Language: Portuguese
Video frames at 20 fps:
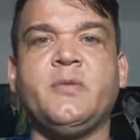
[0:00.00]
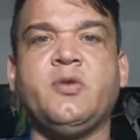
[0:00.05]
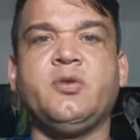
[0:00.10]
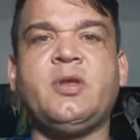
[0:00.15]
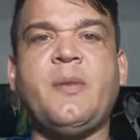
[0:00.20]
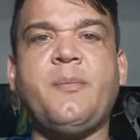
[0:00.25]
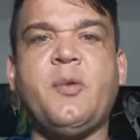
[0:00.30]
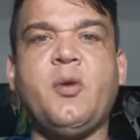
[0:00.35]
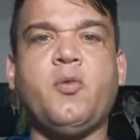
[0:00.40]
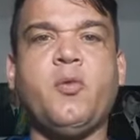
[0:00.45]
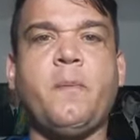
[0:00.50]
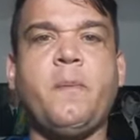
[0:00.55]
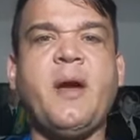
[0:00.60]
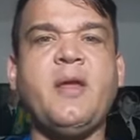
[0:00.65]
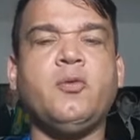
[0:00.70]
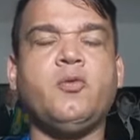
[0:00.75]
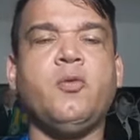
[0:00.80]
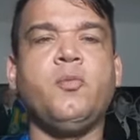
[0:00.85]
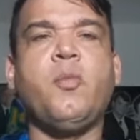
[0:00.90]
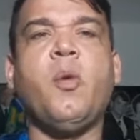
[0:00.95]
não está
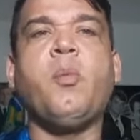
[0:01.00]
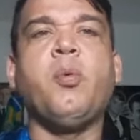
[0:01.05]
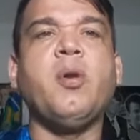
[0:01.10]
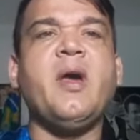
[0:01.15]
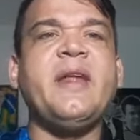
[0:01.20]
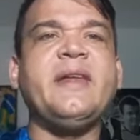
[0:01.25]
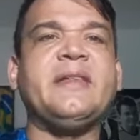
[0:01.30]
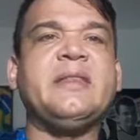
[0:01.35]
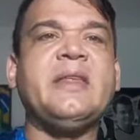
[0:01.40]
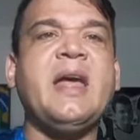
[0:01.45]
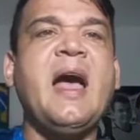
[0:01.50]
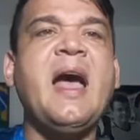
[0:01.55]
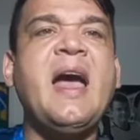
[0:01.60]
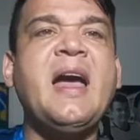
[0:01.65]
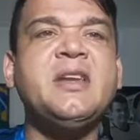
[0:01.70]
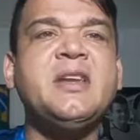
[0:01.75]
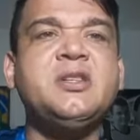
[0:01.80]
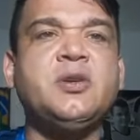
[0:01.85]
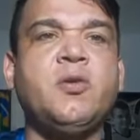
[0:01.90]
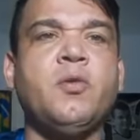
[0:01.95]
preocupado com
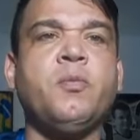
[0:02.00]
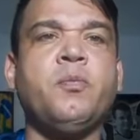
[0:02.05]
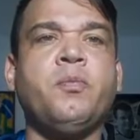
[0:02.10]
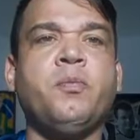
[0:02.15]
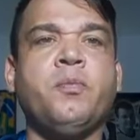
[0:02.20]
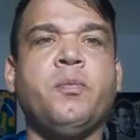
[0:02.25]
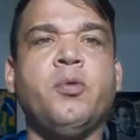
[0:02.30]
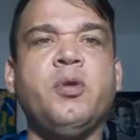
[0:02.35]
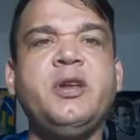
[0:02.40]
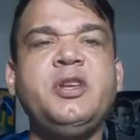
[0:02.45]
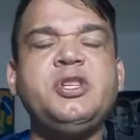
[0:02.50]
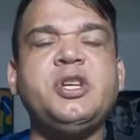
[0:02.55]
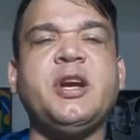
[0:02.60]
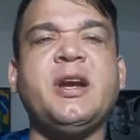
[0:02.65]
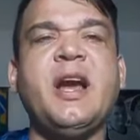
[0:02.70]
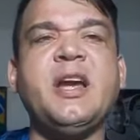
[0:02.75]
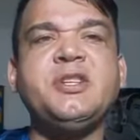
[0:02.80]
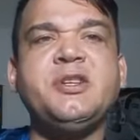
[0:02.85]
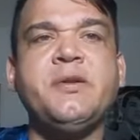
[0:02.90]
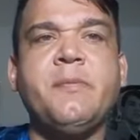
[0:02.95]
popularidade, com
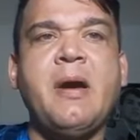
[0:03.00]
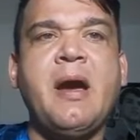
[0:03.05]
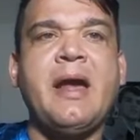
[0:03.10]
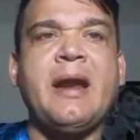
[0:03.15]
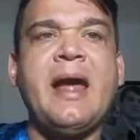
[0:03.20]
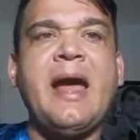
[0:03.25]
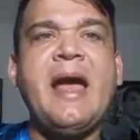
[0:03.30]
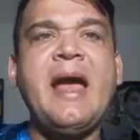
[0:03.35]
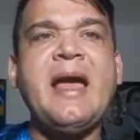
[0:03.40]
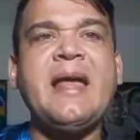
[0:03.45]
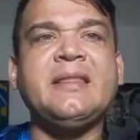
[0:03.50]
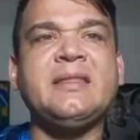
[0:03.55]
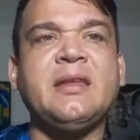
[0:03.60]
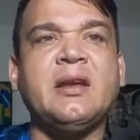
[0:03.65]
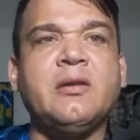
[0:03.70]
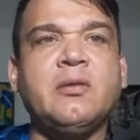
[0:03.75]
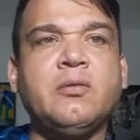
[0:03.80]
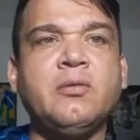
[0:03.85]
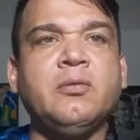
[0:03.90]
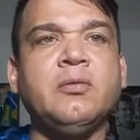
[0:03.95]
politicagem
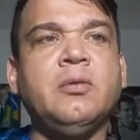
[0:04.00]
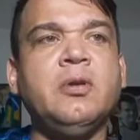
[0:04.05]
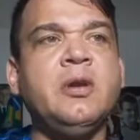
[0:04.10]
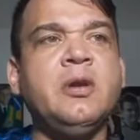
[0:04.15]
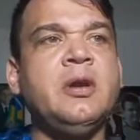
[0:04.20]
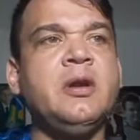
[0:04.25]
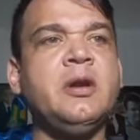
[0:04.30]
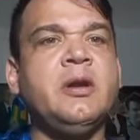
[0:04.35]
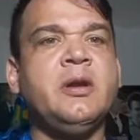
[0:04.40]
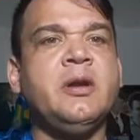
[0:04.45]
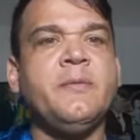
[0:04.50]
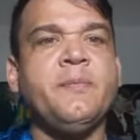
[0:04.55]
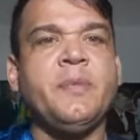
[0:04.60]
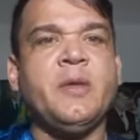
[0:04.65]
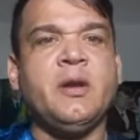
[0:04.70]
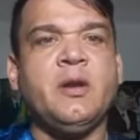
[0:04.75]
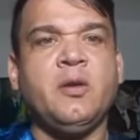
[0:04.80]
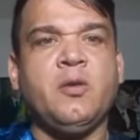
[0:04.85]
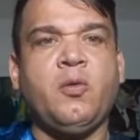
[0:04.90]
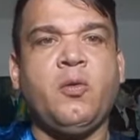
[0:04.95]
barata, com,
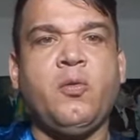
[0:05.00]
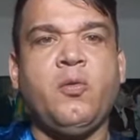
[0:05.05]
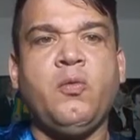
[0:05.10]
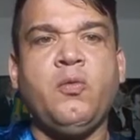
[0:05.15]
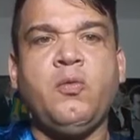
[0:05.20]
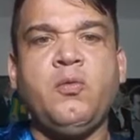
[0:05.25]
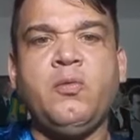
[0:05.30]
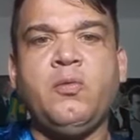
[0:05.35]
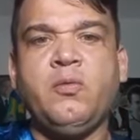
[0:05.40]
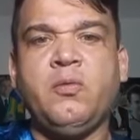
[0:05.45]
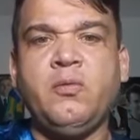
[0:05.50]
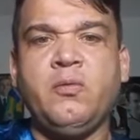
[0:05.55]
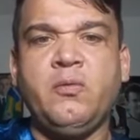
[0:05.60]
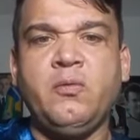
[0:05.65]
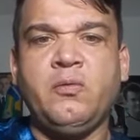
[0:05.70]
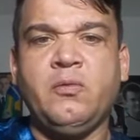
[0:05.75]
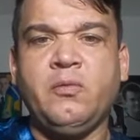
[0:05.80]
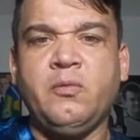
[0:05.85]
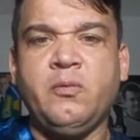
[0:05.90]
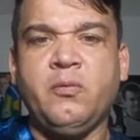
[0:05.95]

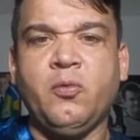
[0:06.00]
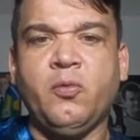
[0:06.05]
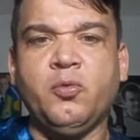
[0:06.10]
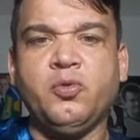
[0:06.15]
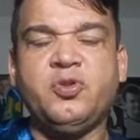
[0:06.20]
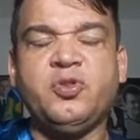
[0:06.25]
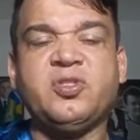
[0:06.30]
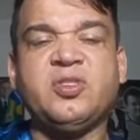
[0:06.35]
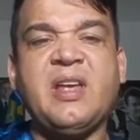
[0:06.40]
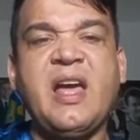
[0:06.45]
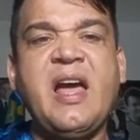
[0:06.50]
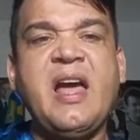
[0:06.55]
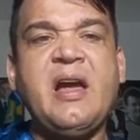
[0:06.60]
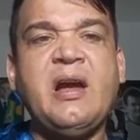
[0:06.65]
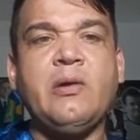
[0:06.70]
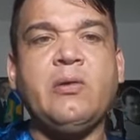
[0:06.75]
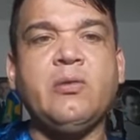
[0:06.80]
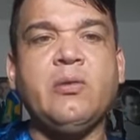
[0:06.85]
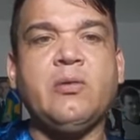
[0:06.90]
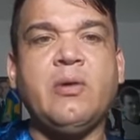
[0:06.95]
com
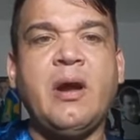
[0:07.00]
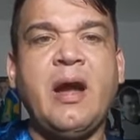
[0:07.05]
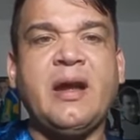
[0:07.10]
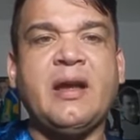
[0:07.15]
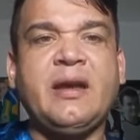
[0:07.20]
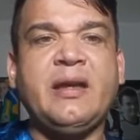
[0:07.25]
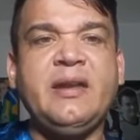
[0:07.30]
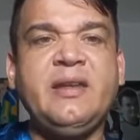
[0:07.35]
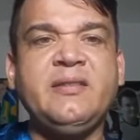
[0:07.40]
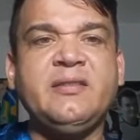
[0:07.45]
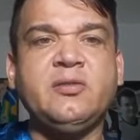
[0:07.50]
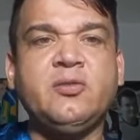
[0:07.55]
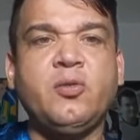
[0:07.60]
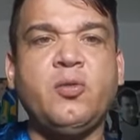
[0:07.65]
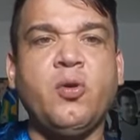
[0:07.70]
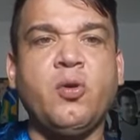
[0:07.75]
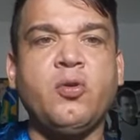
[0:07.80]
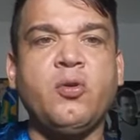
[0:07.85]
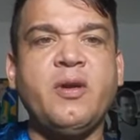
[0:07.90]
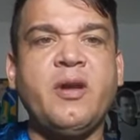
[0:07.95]
usar a crise do
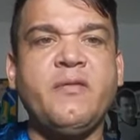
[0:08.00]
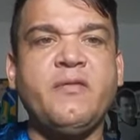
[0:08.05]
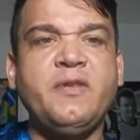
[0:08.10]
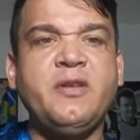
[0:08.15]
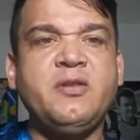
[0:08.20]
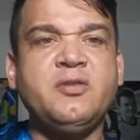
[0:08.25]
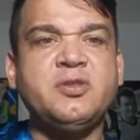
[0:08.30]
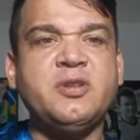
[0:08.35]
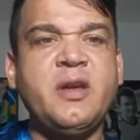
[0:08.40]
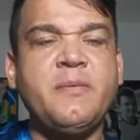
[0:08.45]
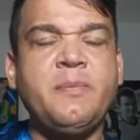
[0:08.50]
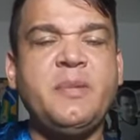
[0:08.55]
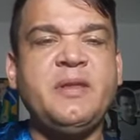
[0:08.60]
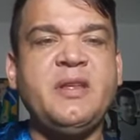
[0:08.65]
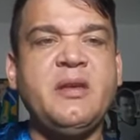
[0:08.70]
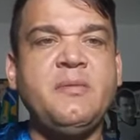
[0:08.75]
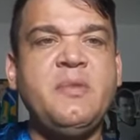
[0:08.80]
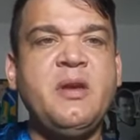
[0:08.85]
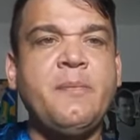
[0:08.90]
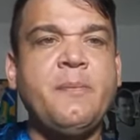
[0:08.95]
coronavírus, da
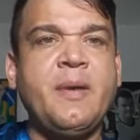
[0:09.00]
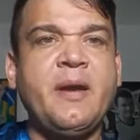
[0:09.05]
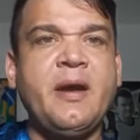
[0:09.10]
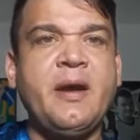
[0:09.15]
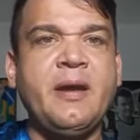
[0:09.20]
epidemia,